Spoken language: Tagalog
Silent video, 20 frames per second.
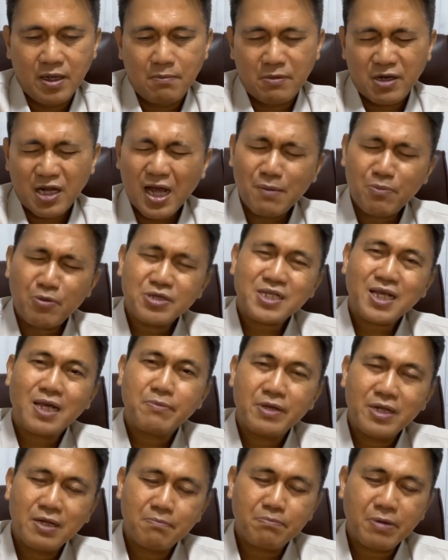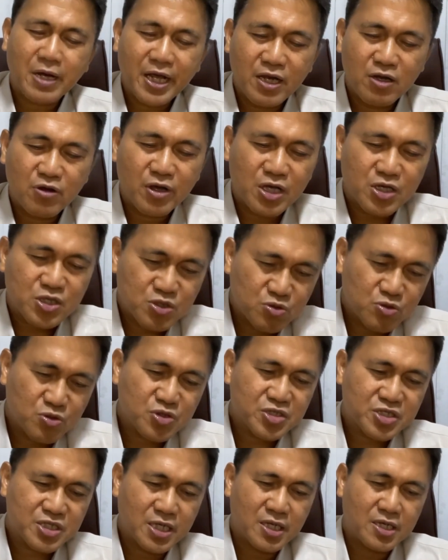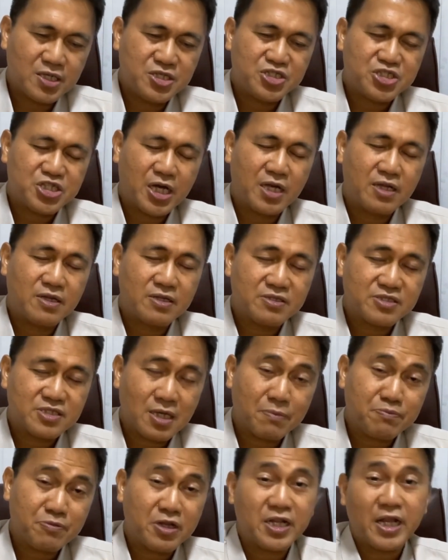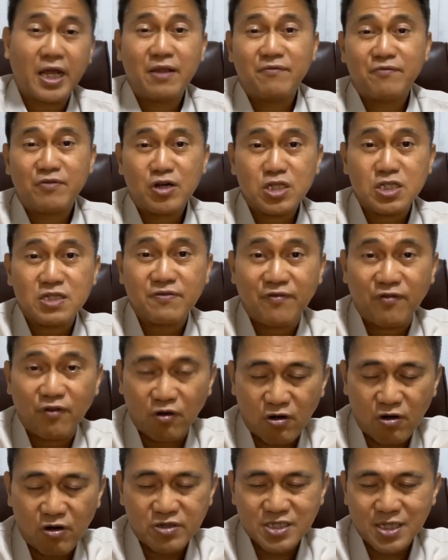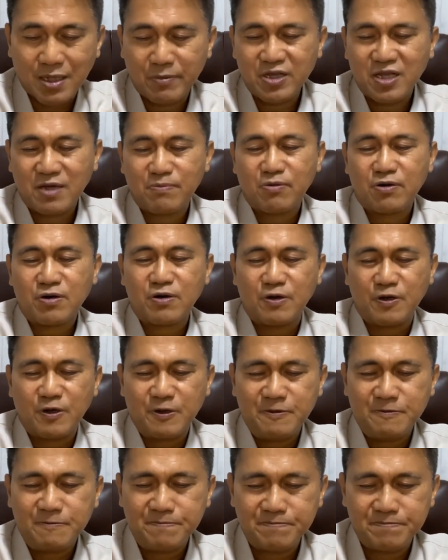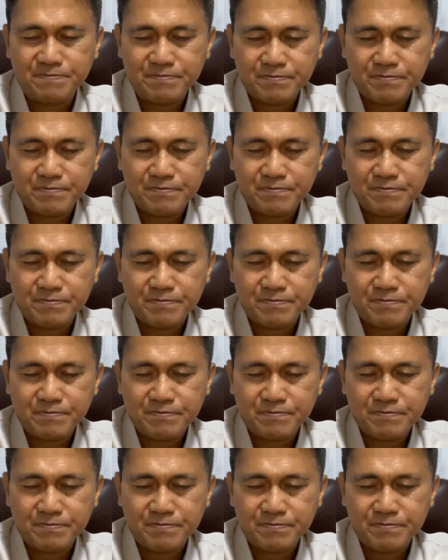Pero nga po sabi ng Panginoong Yesus sa John chapter 9 verse 4, sabi niya po roon,